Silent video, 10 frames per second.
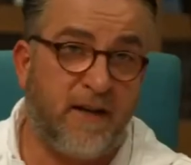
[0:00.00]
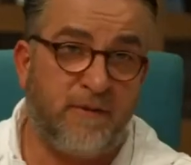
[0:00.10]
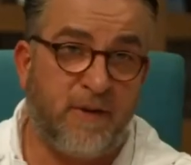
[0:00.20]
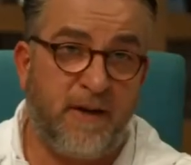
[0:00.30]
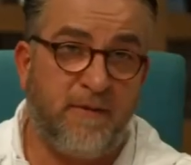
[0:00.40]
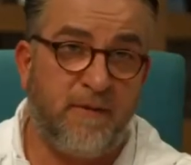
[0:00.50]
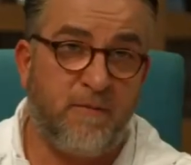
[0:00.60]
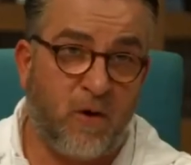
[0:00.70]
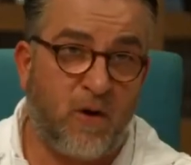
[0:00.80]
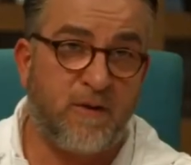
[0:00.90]
gefahren,
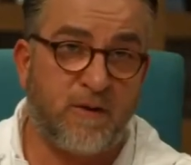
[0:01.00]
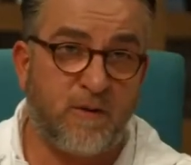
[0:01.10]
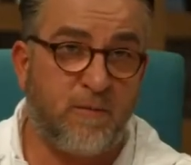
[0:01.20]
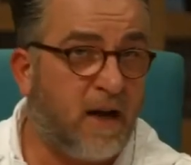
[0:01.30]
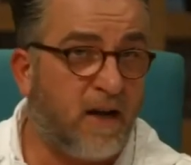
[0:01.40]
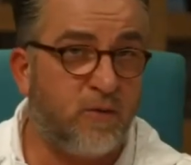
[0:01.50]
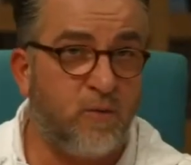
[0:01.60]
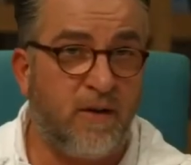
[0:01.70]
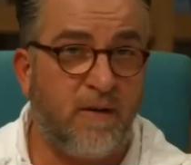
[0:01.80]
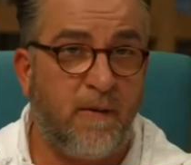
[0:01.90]
morgens um 8
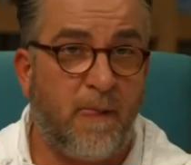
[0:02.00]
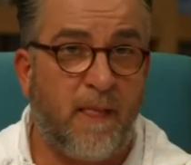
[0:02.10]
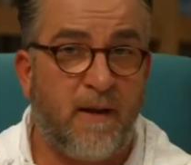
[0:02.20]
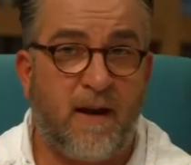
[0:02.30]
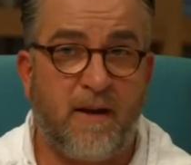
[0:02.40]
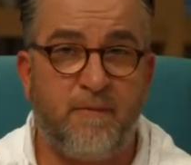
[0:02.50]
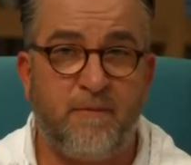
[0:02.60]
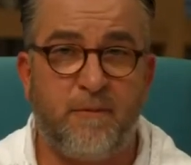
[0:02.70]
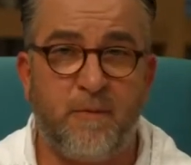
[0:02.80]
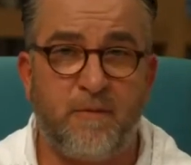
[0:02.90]
Uhr. Am
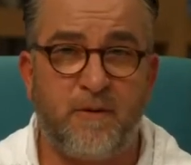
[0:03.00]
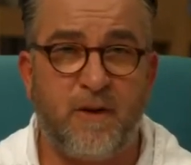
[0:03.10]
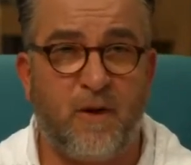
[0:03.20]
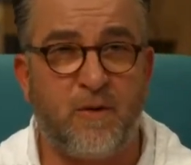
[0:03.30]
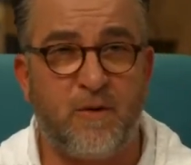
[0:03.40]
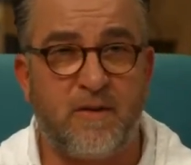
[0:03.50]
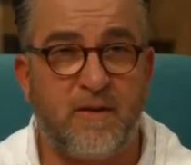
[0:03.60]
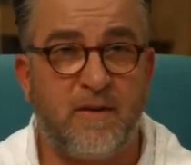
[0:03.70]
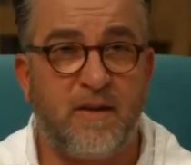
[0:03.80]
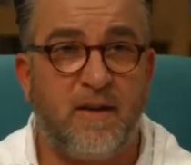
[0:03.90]
5. August
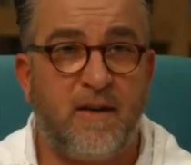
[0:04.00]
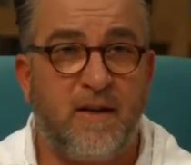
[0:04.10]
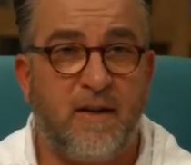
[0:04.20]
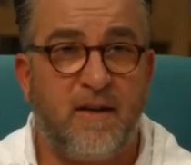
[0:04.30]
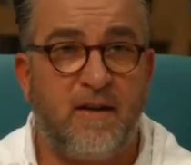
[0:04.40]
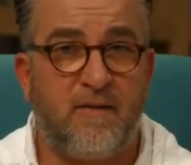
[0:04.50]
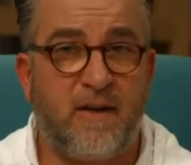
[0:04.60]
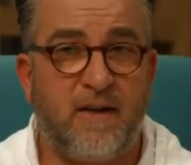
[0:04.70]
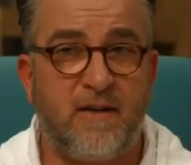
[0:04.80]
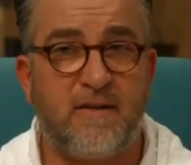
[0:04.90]
äh,
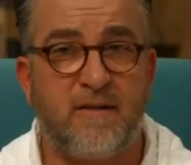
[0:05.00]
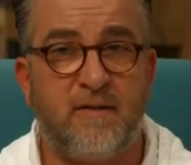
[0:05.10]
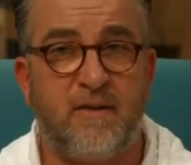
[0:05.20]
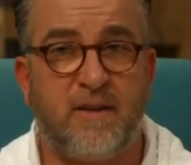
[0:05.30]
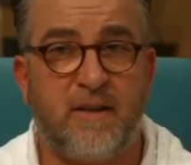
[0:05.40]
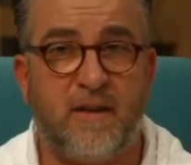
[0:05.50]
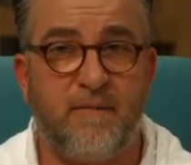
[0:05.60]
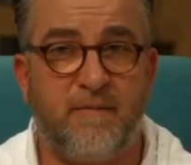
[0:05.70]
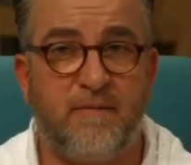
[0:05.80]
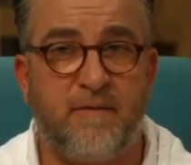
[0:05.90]
war das und ich hatte
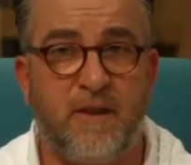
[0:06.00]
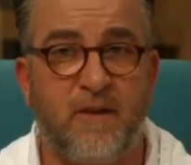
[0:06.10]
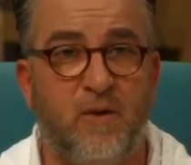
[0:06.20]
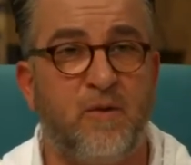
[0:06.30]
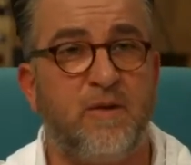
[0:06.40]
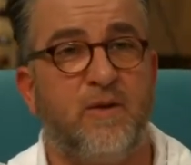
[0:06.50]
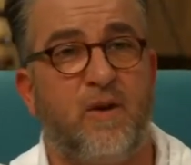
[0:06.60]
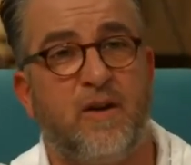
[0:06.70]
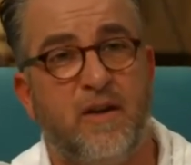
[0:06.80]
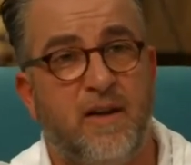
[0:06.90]
am 4. August
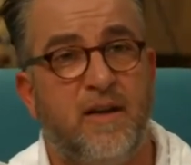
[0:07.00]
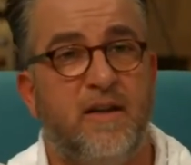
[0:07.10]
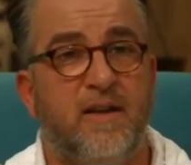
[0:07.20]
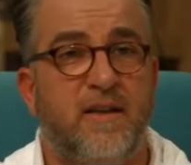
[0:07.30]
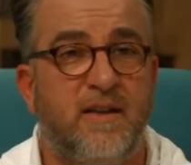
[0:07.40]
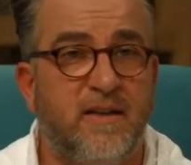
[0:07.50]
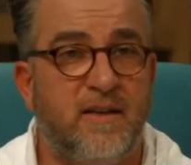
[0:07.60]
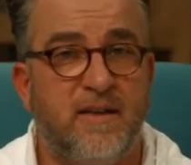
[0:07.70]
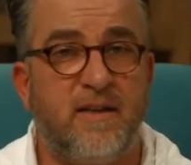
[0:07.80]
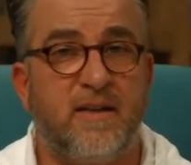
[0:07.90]
noch äh,
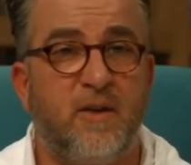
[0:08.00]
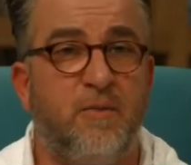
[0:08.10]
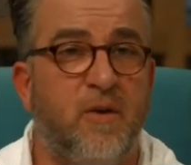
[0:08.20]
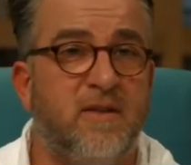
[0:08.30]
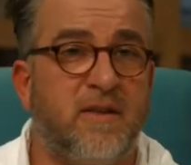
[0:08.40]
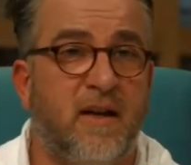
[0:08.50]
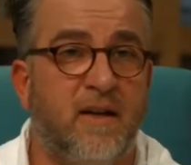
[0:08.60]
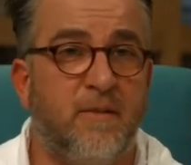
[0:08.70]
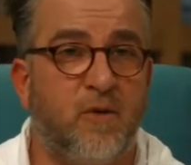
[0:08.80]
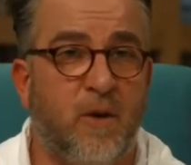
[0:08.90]
äh,
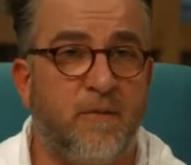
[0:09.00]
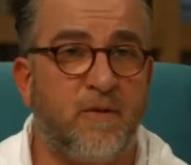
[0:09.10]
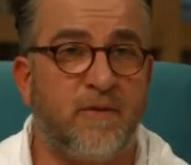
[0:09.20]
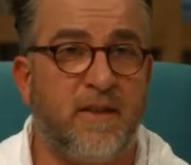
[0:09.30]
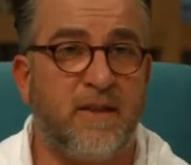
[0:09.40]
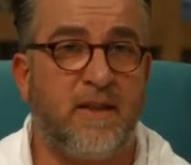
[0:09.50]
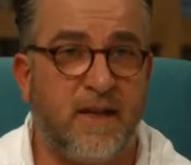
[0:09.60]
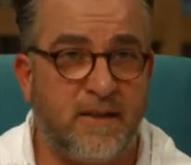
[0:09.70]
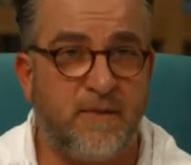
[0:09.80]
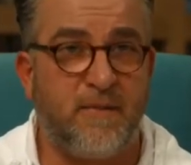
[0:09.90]
Geburtstage im Kopf und so weiter. Da
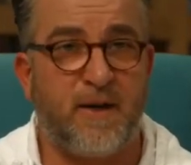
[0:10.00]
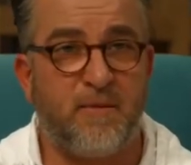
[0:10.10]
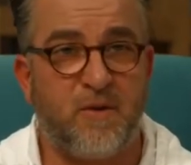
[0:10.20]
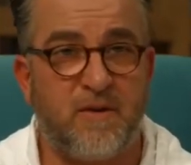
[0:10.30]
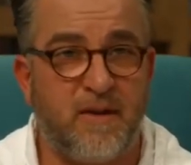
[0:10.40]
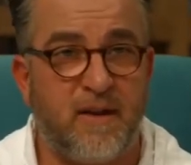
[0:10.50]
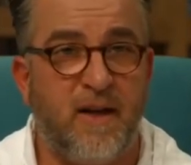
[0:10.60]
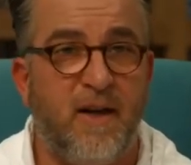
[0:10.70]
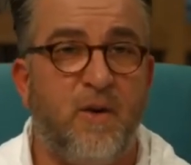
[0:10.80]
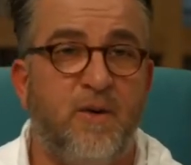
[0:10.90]
hatte ich meinen Geburtstag
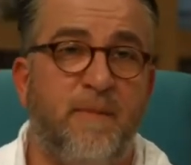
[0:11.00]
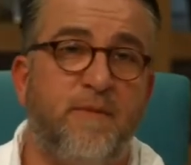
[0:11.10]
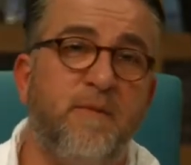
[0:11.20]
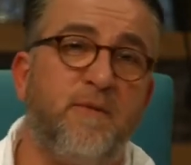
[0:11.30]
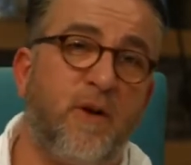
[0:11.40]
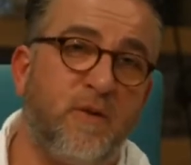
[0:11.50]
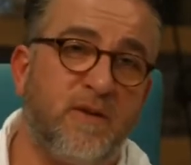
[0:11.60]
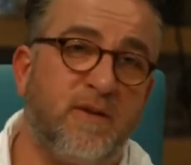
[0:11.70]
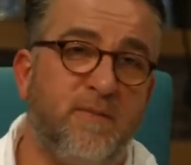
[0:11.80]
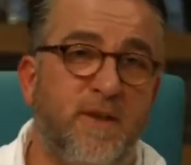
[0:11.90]
und am 5.
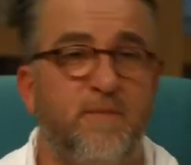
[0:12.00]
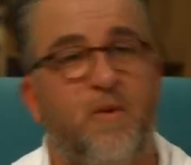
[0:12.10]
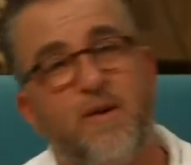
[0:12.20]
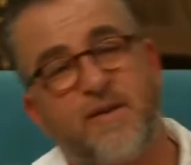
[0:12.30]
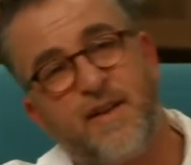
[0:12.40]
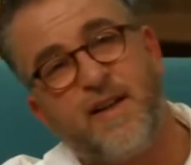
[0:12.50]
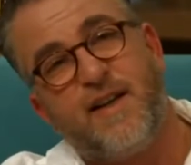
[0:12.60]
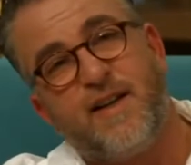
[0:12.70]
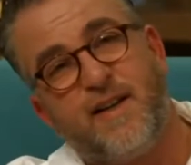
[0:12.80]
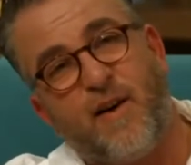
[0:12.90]
August bin ich morgens
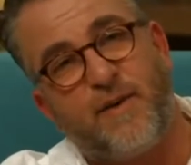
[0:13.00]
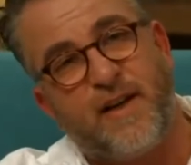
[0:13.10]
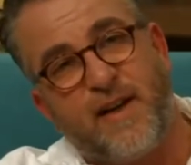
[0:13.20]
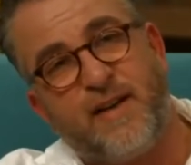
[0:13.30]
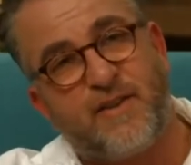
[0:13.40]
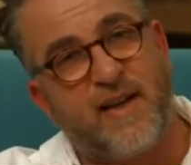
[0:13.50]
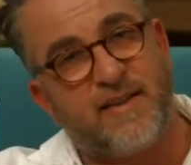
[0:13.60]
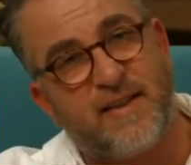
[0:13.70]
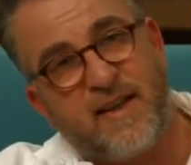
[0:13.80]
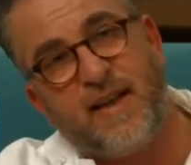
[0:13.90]
äh, auf einer
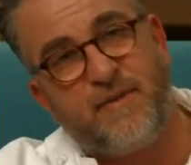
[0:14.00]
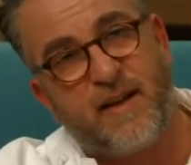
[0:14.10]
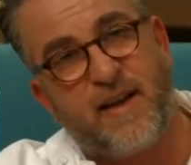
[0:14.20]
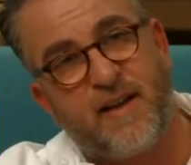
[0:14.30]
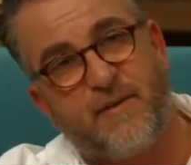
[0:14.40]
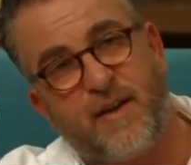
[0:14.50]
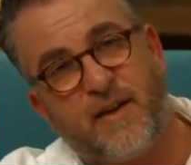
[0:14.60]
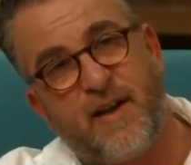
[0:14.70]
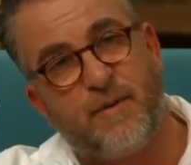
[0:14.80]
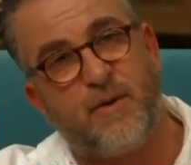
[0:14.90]
Landstraße in Gegenverkehr gefahren
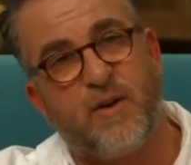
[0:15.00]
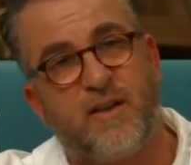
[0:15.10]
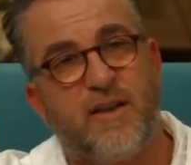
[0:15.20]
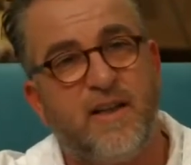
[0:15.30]
und habe dort